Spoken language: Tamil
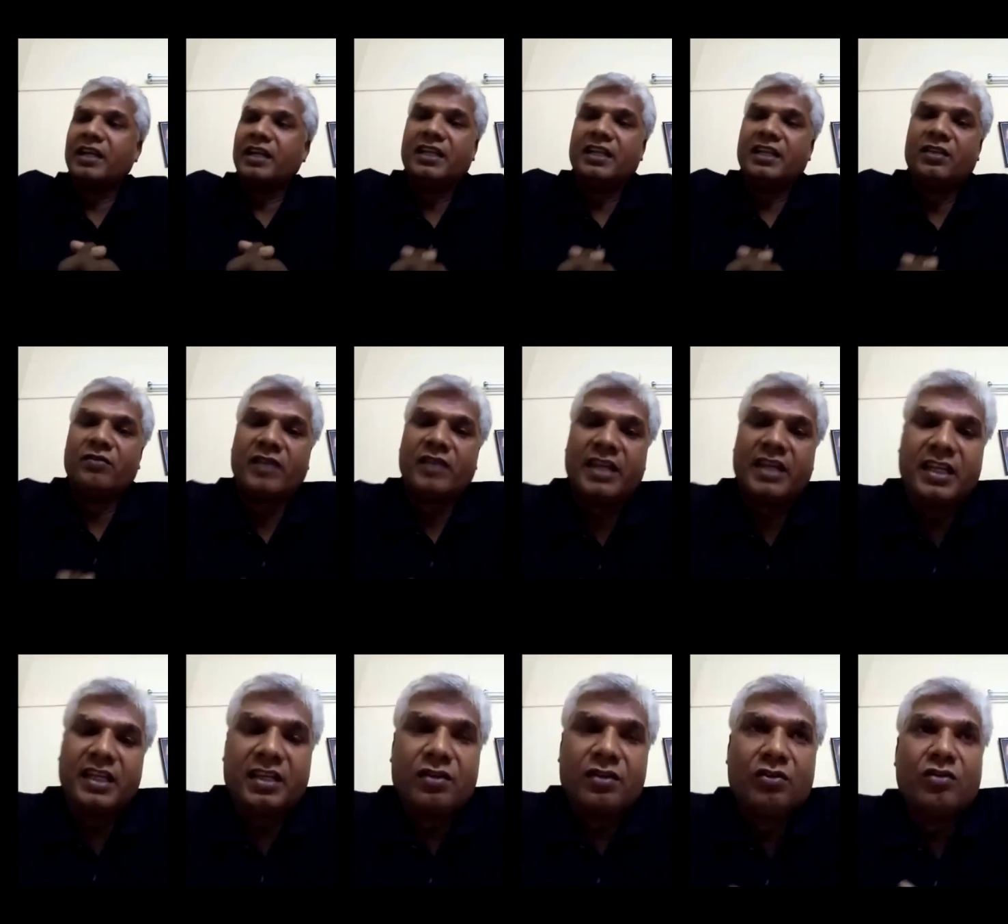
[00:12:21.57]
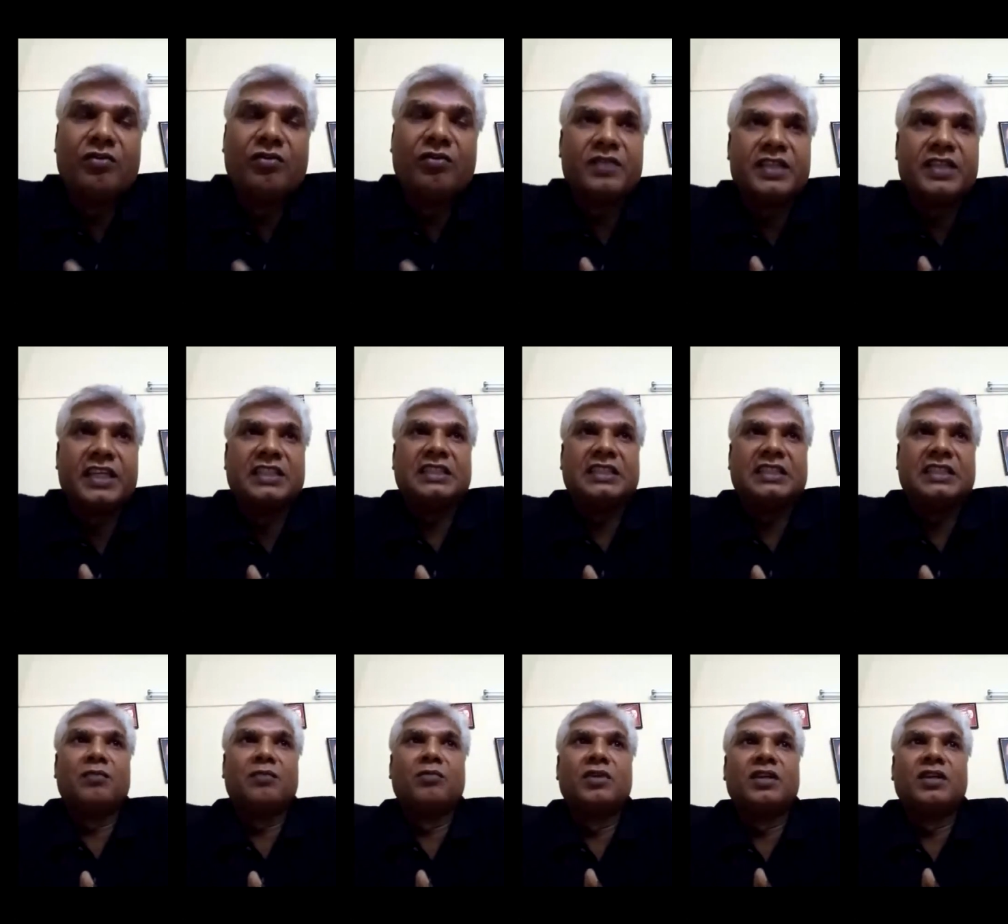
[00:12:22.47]
இது வரைக்கும்
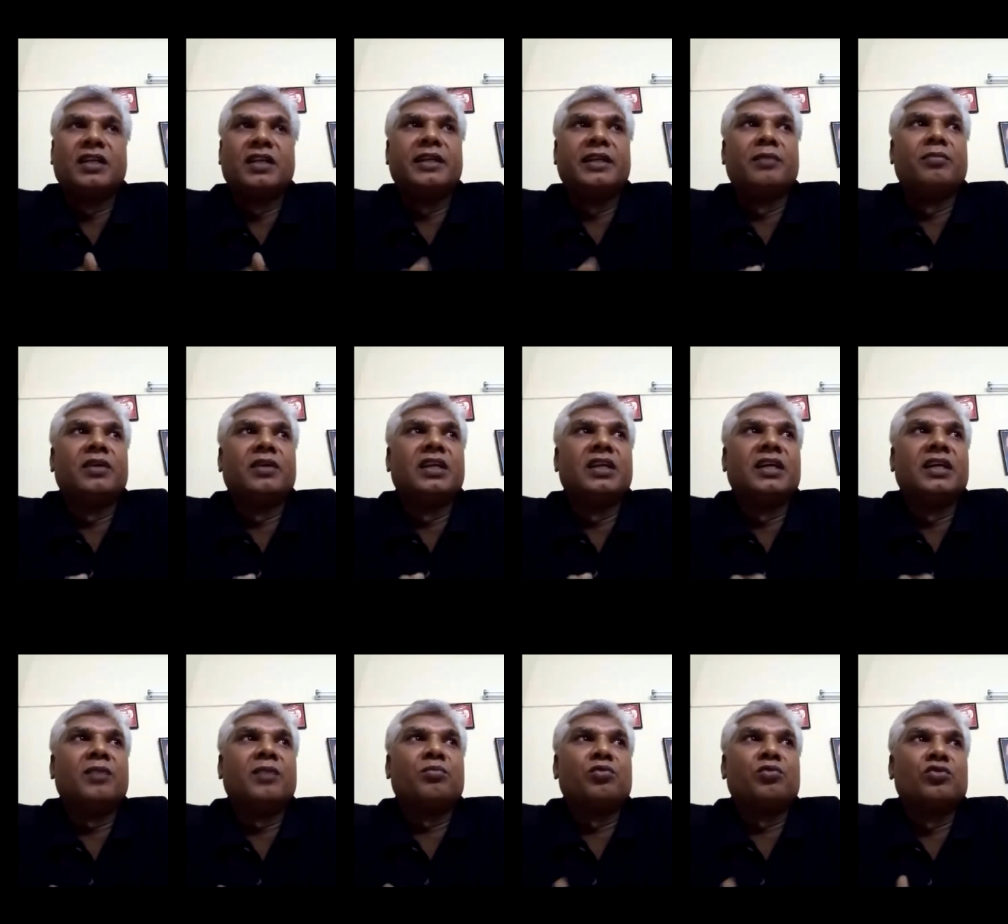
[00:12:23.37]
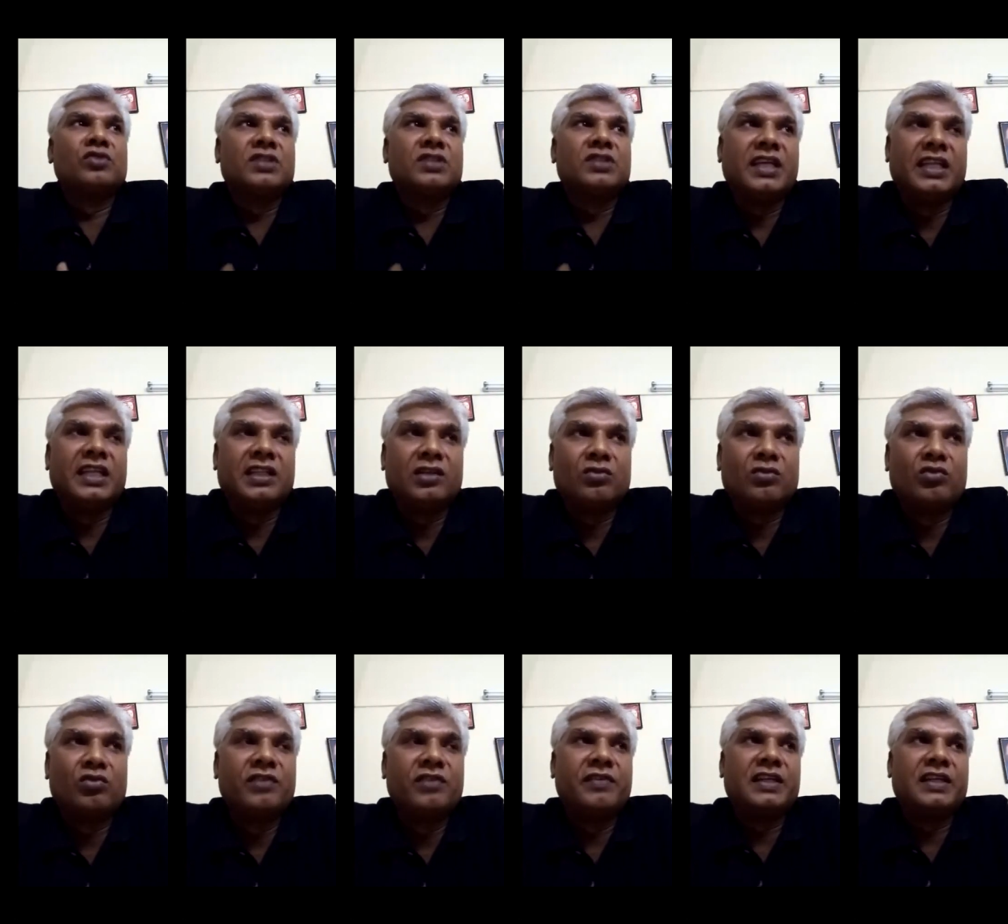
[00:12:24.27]
தச்சதை மட்டும் ரெடி பண்ணுங்க புதுசா எந்த
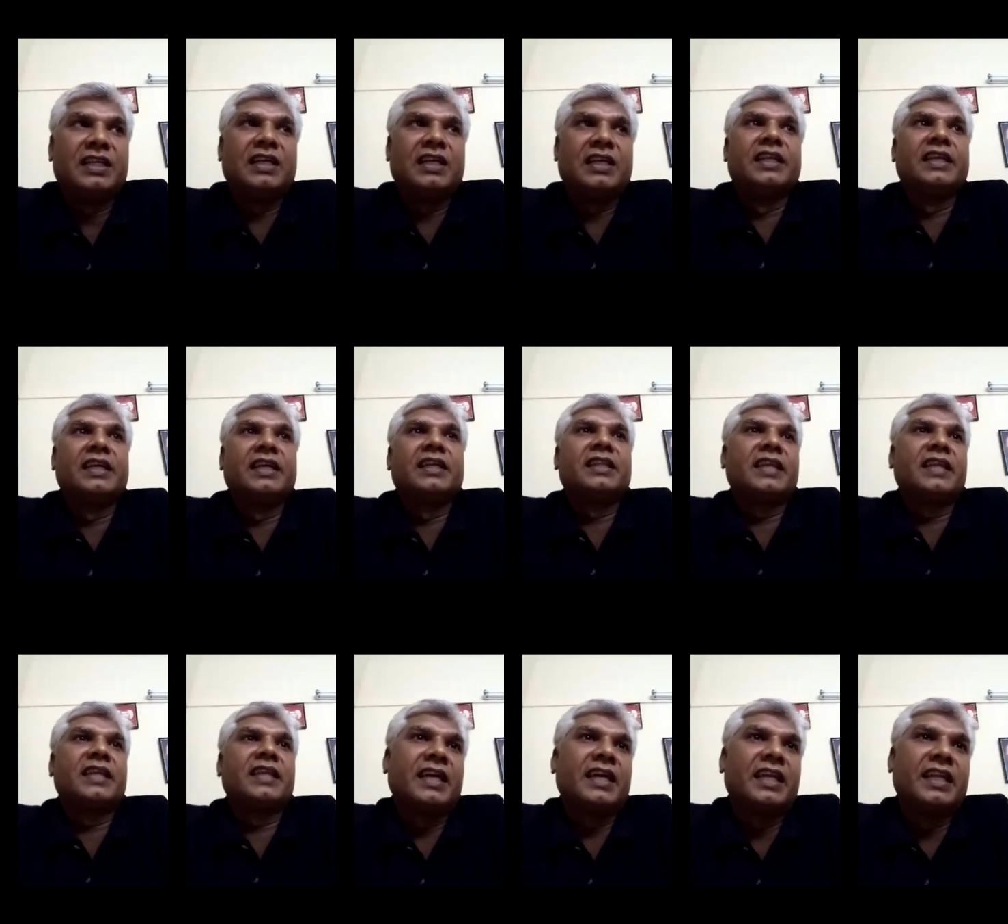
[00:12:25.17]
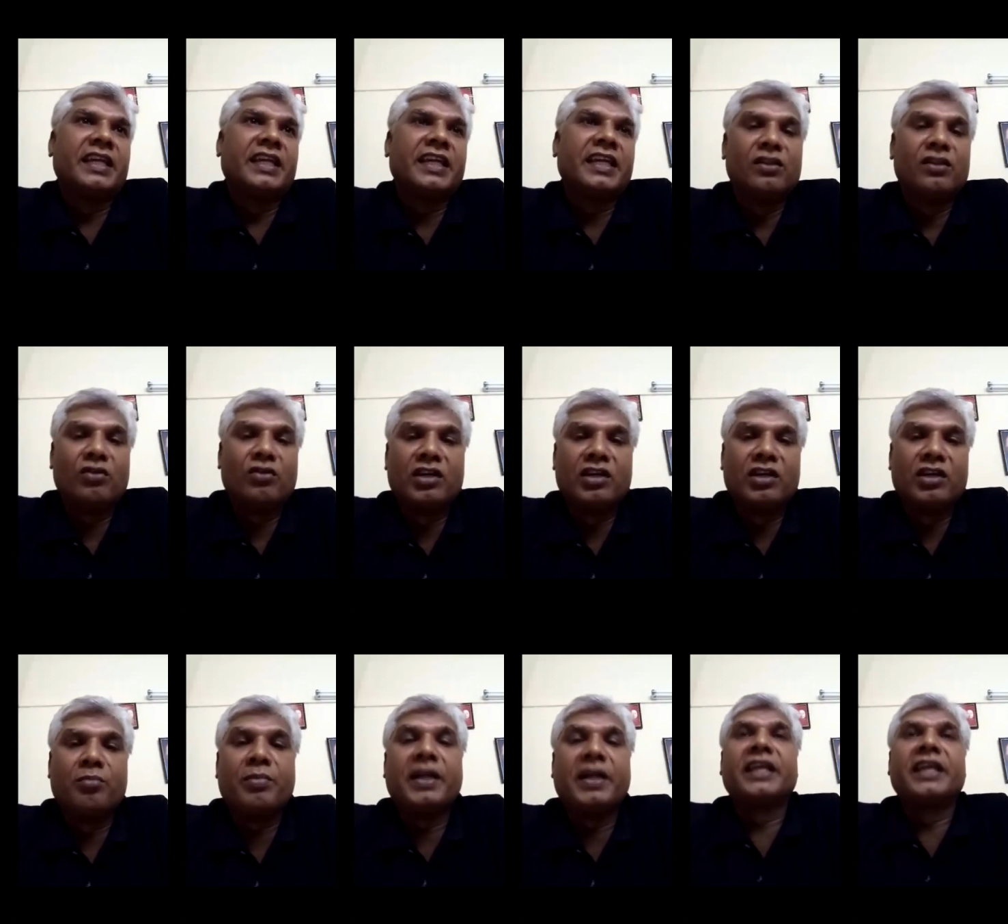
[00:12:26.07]
துணியும் வெட்டாதீங்க தைக்காதீங்க இதோட
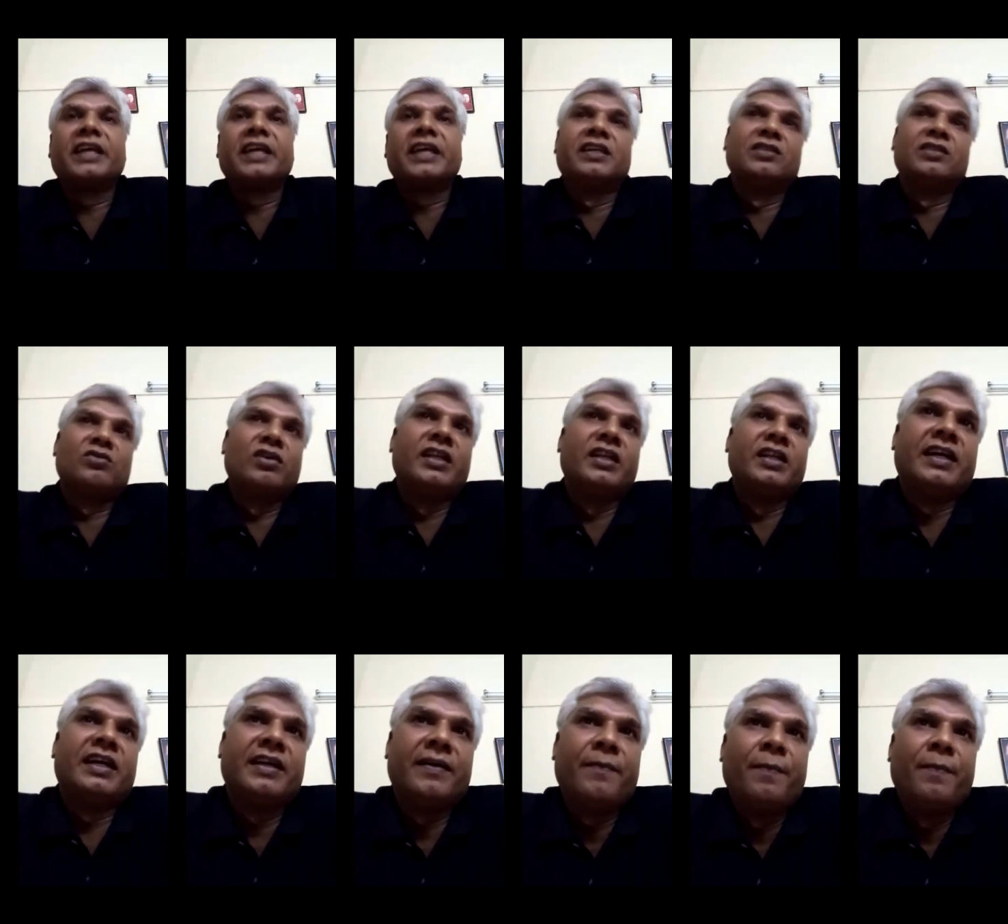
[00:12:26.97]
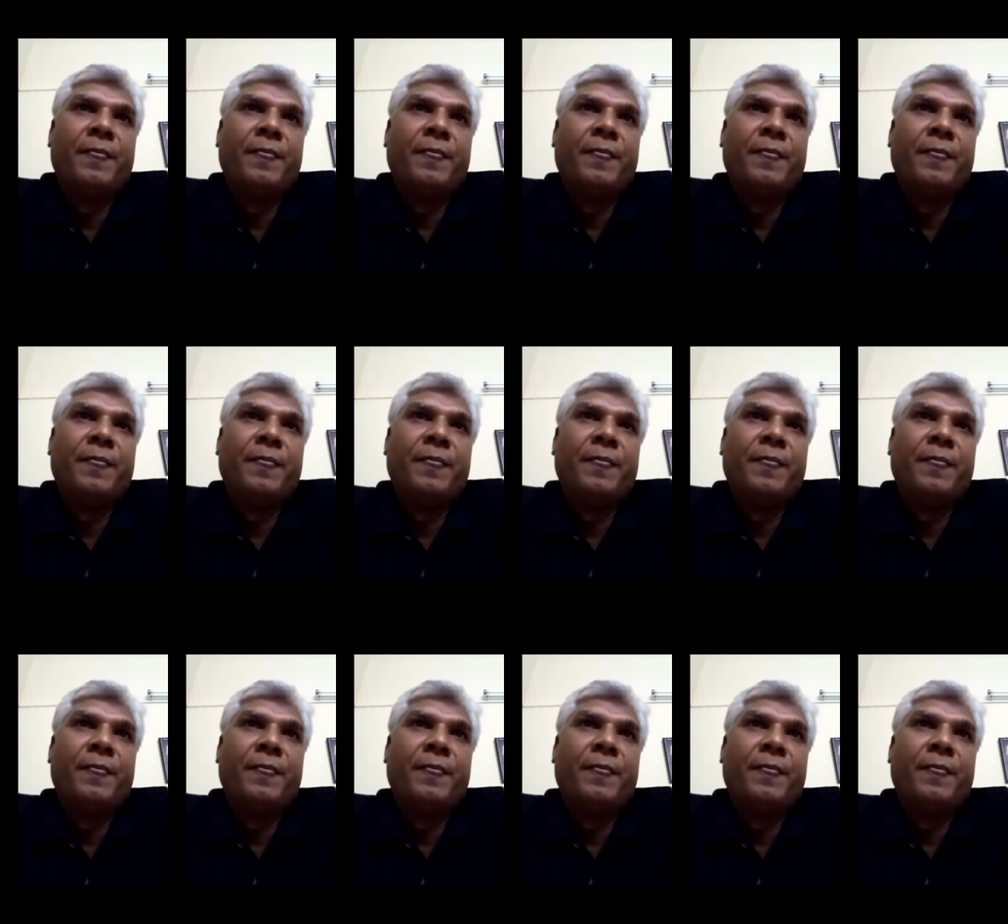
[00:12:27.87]
நிப்பாட்டிக்கங்கன்னு சொல்லிட்டாங்க